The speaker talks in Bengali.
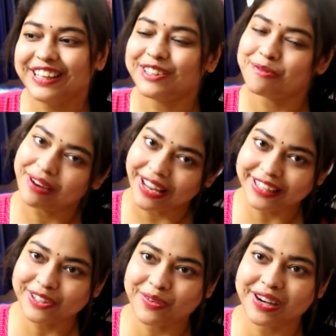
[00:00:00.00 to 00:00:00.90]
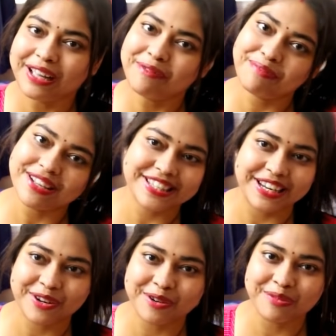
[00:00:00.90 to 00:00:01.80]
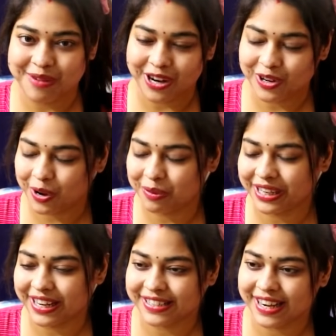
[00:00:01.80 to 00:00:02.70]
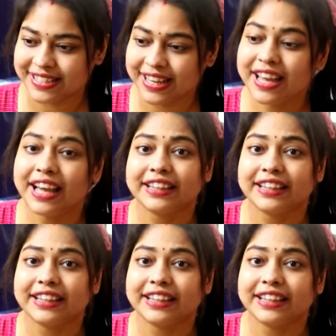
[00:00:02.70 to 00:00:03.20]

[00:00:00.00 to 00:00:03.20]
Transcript: তো প্ল্যানিং করলাম বাস এরকম ভালো খবরটা এসে গেছে